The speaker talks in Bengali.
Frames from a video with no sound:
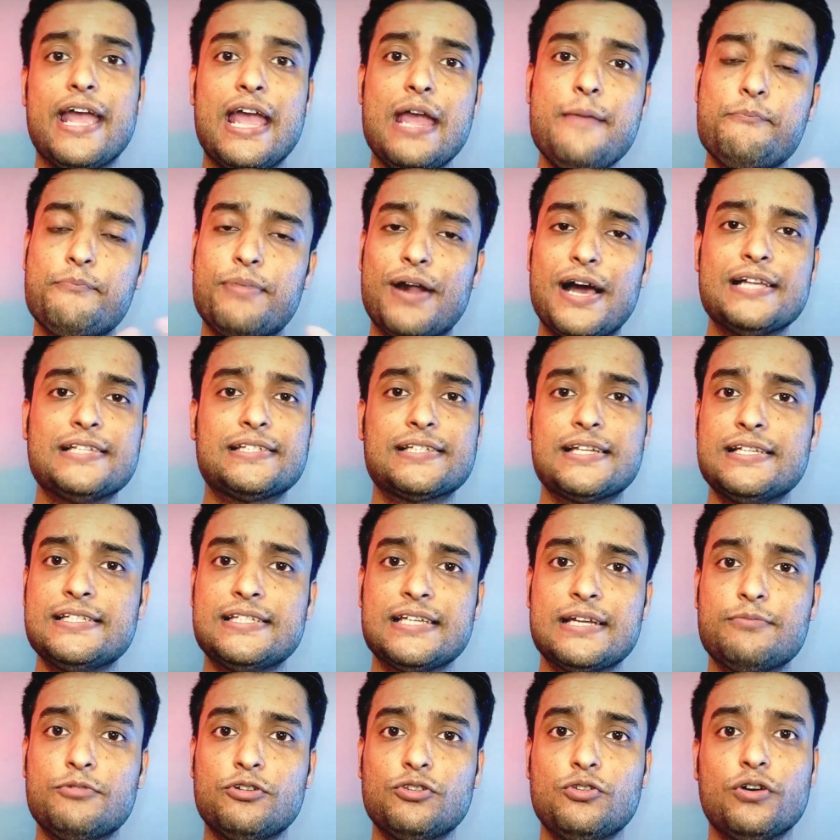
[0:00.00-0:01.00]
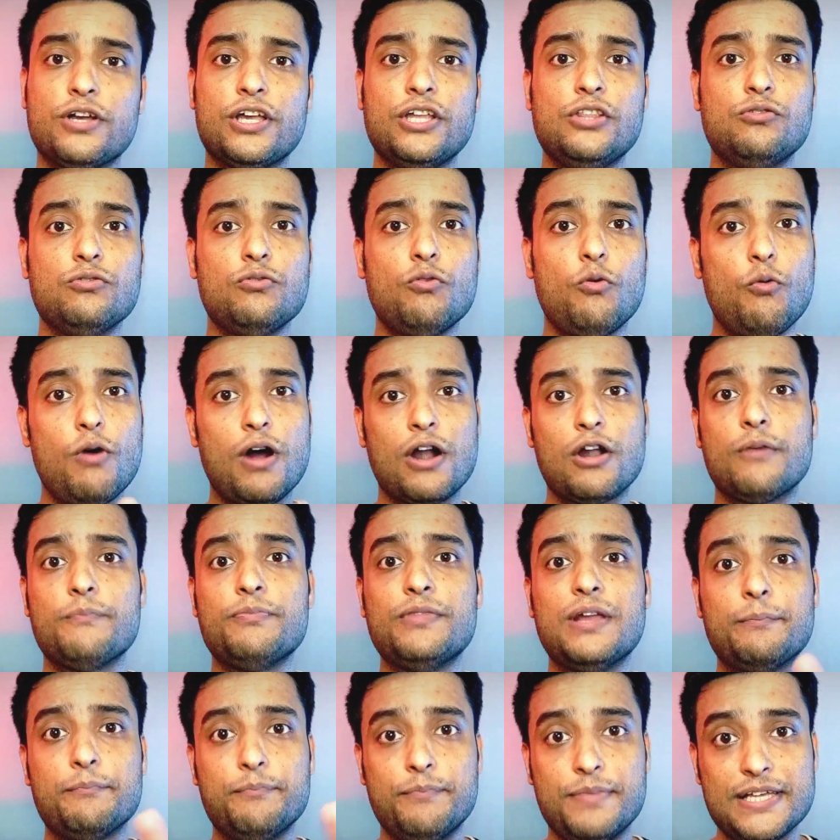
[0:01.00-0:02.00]
এই প্রাইস রেঞ্জের মধ্যেও কিন্তু ওয়ান অফ
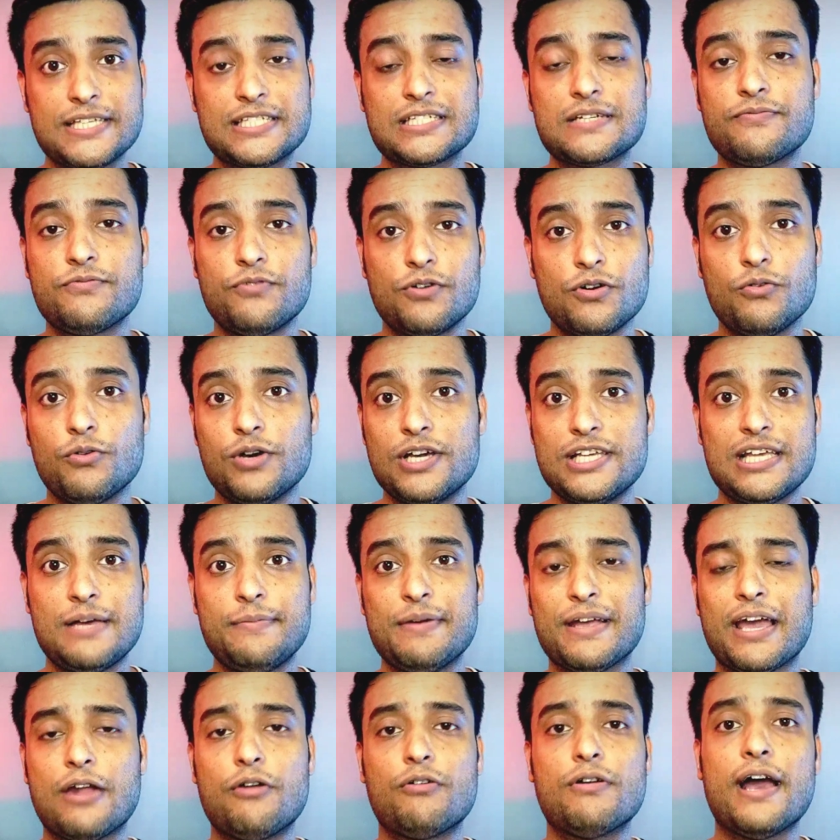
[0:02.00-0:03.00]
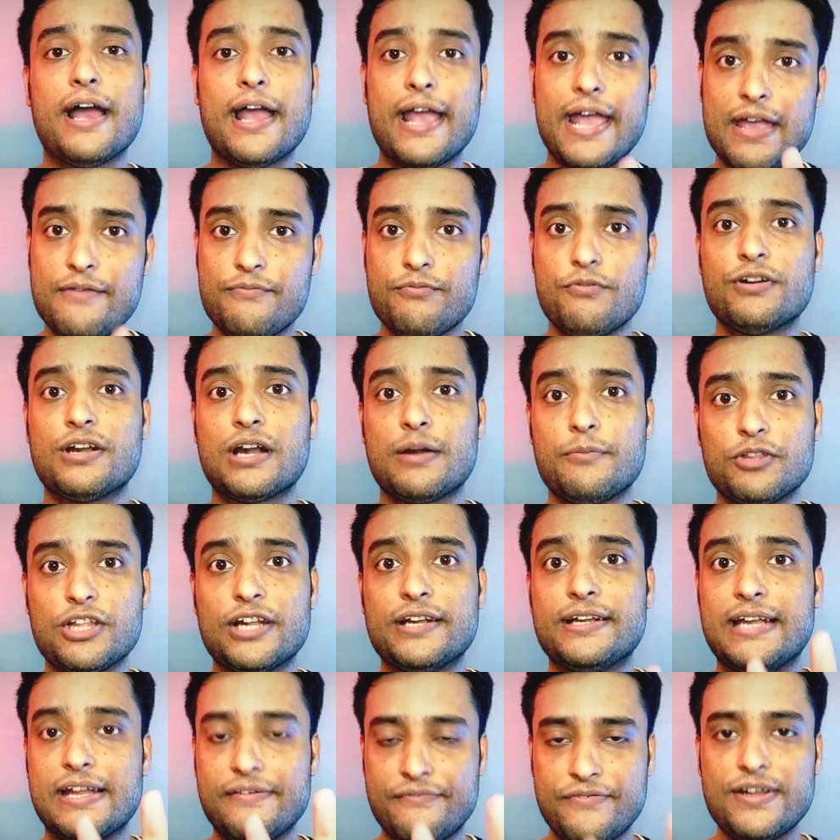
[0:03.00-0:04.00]
দ্য বেস্ট ফোন হয়ে যাবে কেননা এই ফোনটার
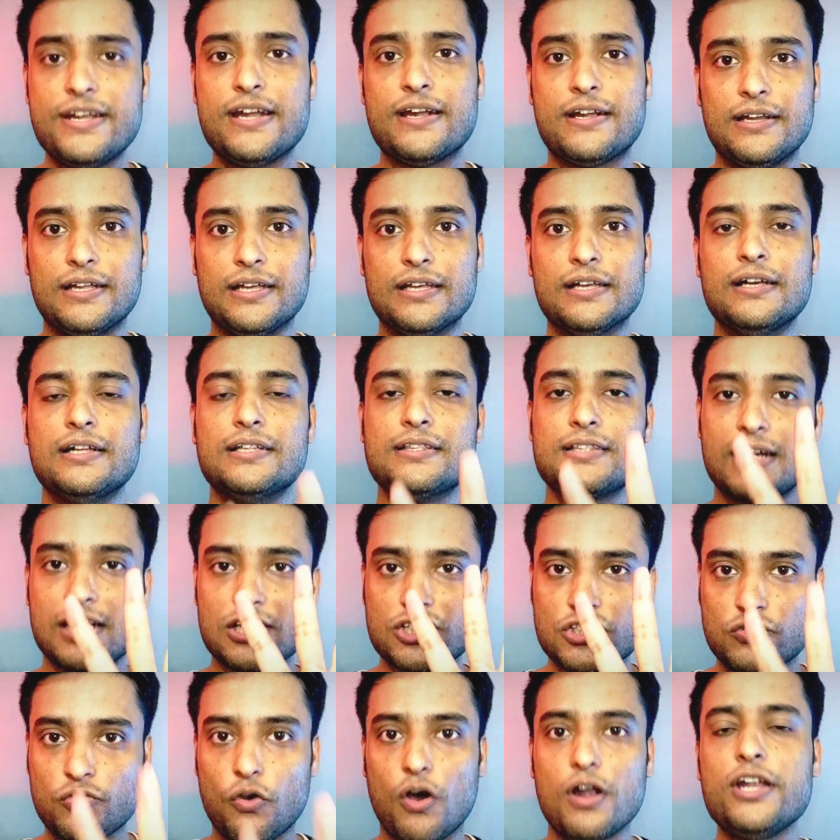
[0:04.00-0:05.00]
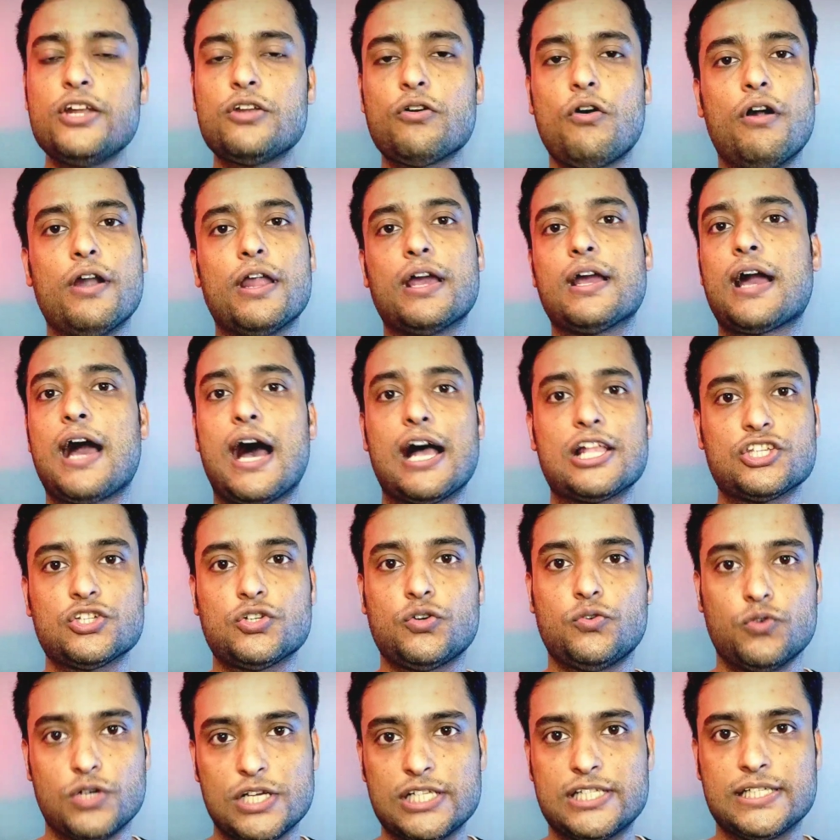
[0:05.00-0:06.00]
মধ্যে ডেফিনেটলি তারা সলিড অনেক কাজ
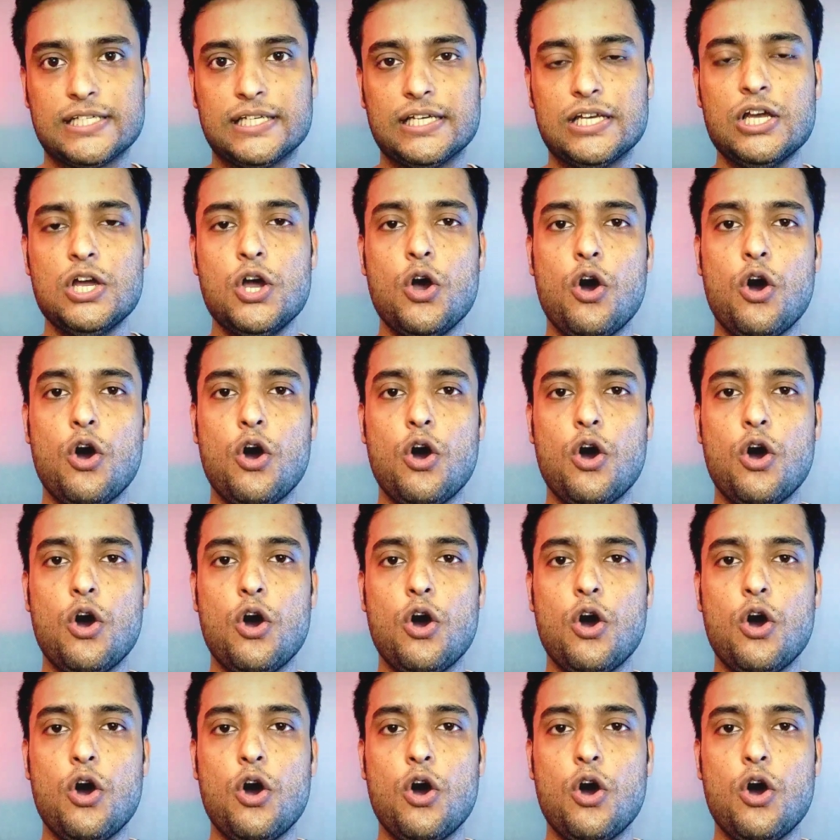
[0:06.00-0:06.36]
করেছে